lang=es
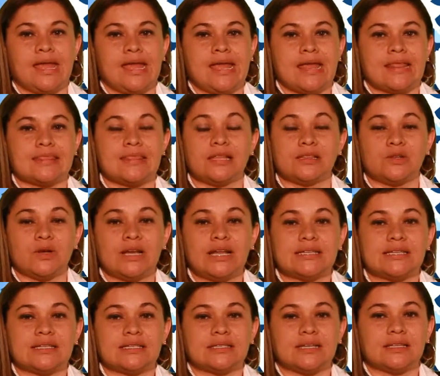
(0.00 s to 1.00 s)
Dentro de
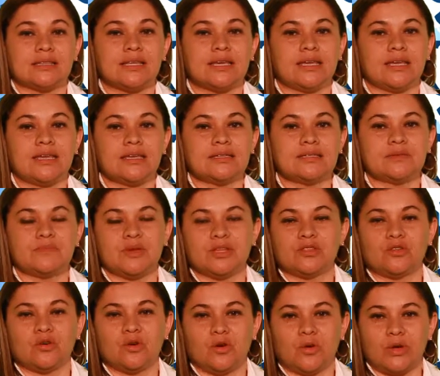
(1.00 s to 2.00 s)
las estrategias
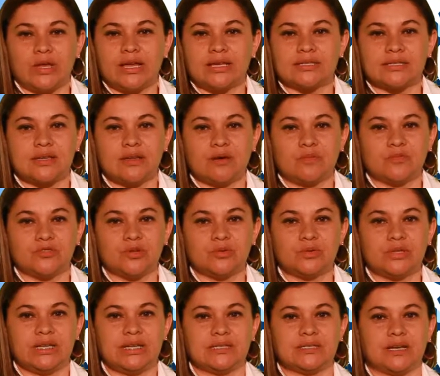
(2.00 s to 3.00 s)
metodológicas que vamos a
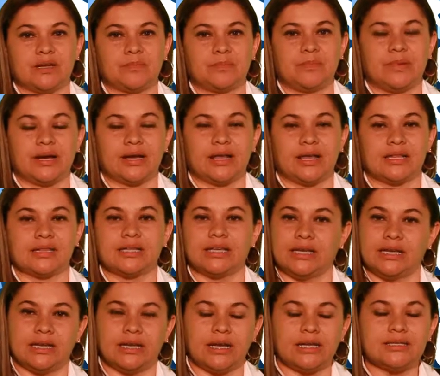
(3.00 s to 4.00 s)
utilizar para
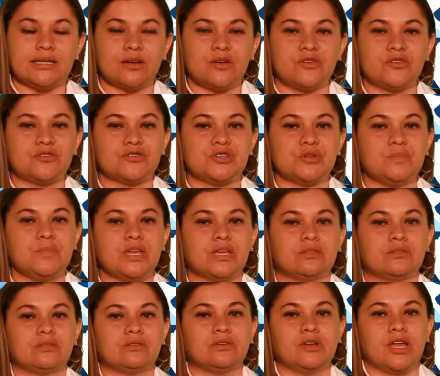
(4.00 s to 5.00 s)
adquirir ese
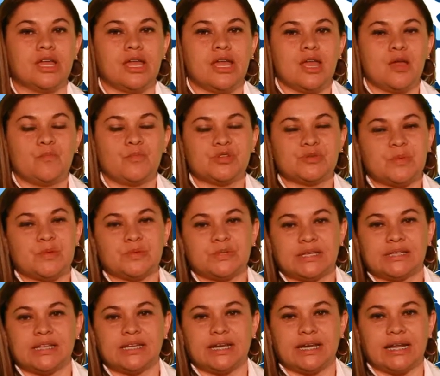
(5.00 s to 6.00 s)
conocimiento pues vamos a
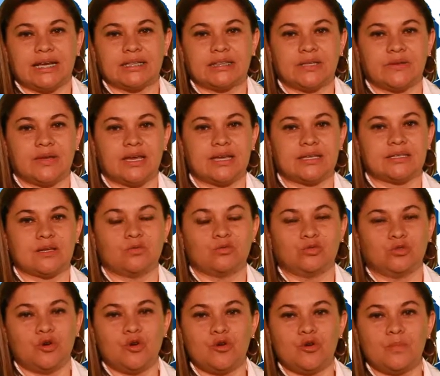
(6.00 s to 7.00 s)
tener actividades
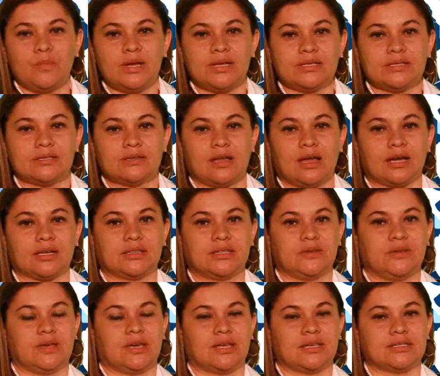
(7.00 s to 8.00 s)
autónomas,
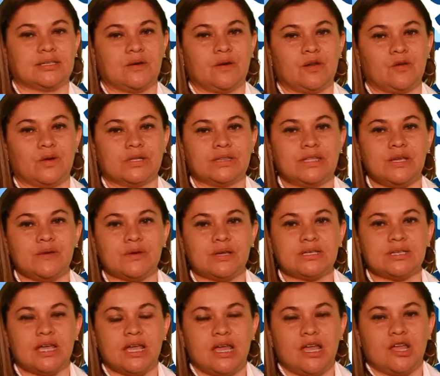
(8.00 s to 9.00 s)
actividades
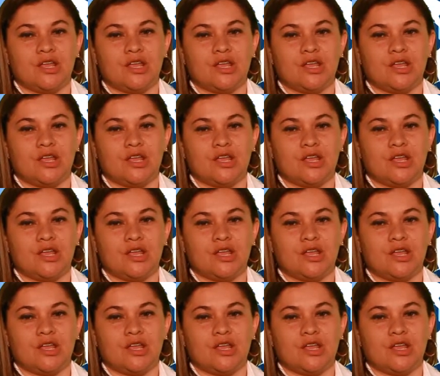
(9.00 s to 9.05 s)
evaluativas,